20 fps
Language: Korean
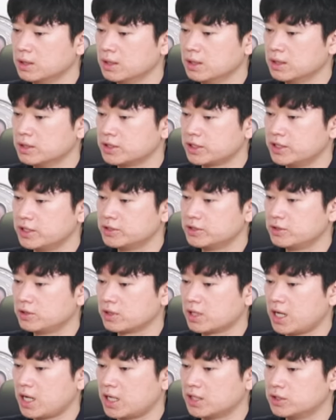
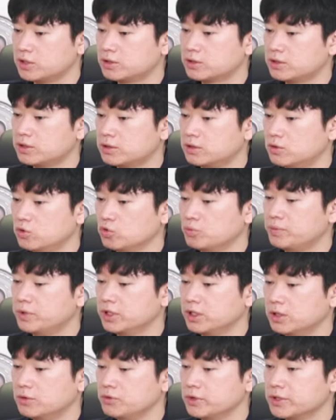자연스럽게 안정성을
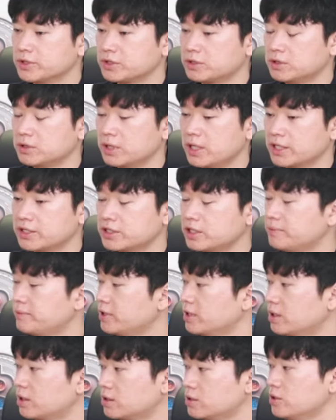높이기 위해서
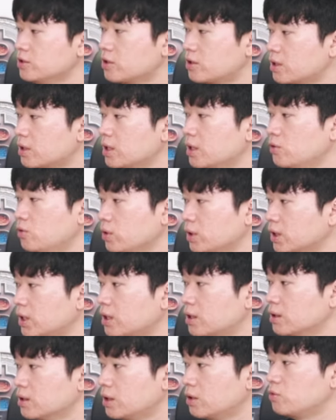XRP가 큰 역할을 하고
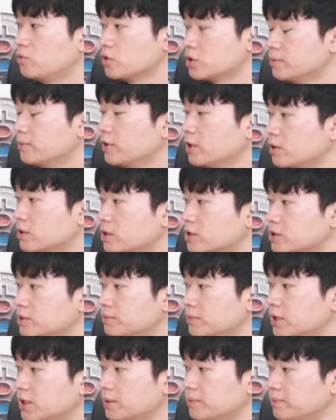있다라고 보시면 될 것 같습니다.